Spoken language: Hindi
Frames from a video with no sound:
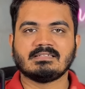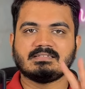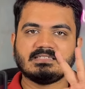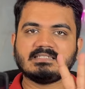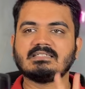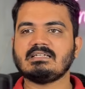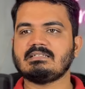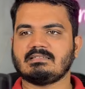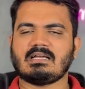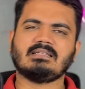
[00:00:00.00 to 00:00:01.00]
तीसरी
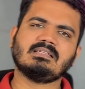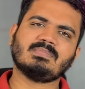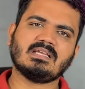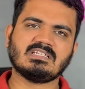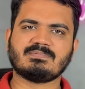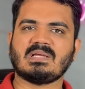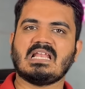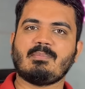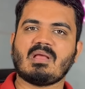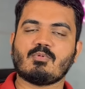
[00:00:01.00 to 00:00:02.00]
चीज़ आई थिंक मैं ये चीज़
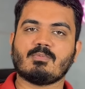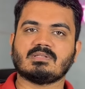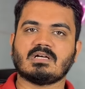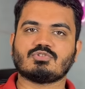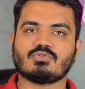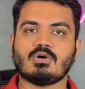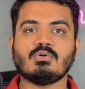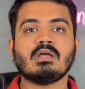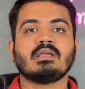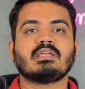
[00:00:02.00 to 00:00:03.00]
पहले भी आपको बता चुका हूँ
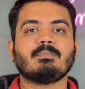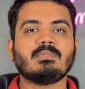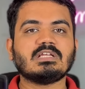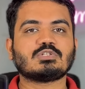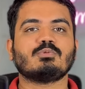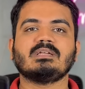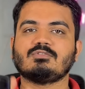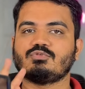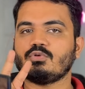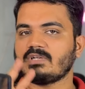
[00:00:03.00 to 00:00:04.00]
कि मेशो
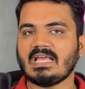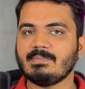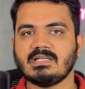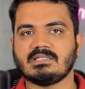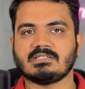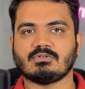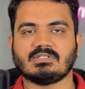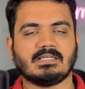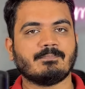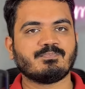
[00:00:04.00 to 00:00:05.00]
में दो टाइप की चीज़ें
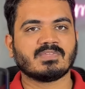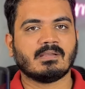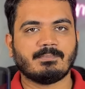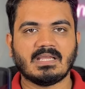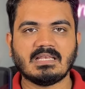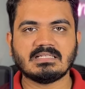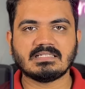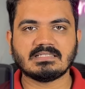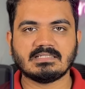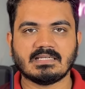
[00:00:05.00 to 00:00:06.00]
होती है पहली
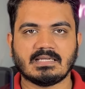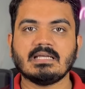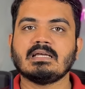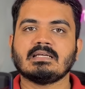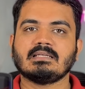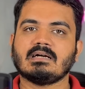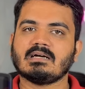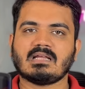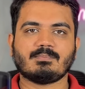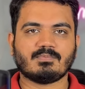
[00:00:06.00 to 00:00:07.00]
चीज़ ये है कि
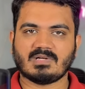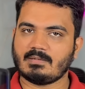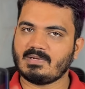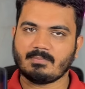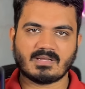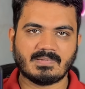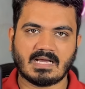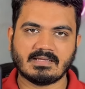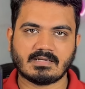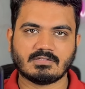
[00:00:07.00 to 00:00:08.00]
अगर आप एम
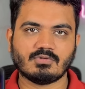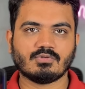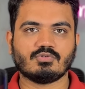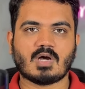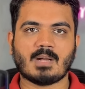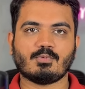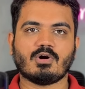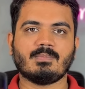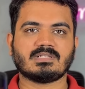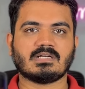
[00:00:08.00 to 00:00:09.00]
हाई रखते हो तो आपको
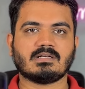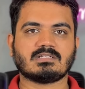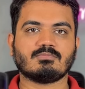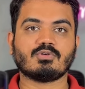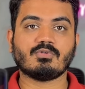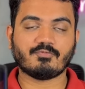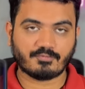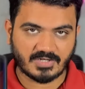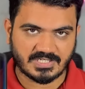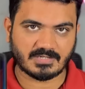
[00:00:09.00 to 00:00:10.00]
हमेशा कस्टमर को
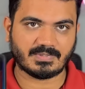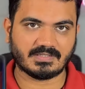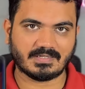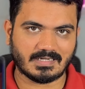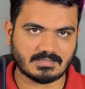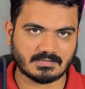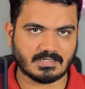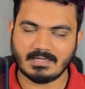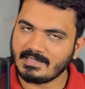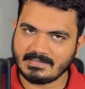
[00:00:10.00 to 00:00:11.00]
फ्री शिपिंग दिखाया जाता
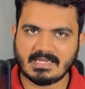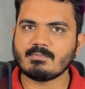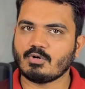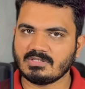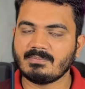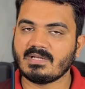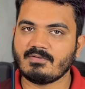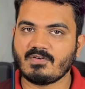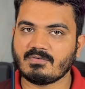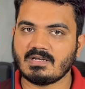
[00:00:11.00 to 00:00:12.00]
है ये एक बहुत ही
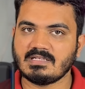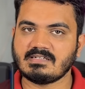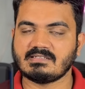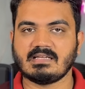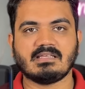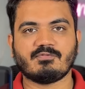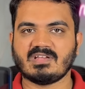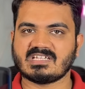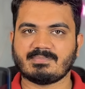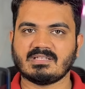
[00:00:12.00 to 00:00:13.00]
बेनिफिट वाली चीज़ है कि
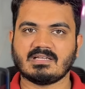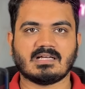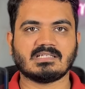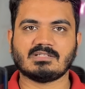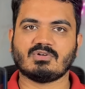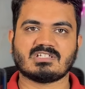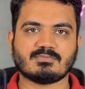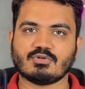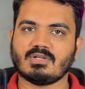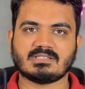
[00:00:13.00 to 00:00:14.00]
फ्री शिपिंग दिखाता है तो
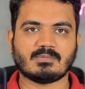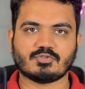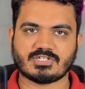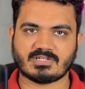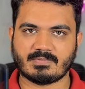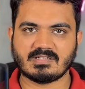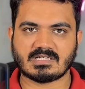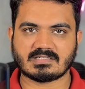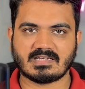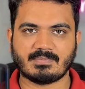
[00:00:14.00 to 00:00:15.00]
कस्टमर को लगता है मुझे शिपिंग
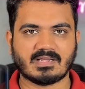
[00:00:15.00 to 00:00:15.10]
चार्ज नहीं पे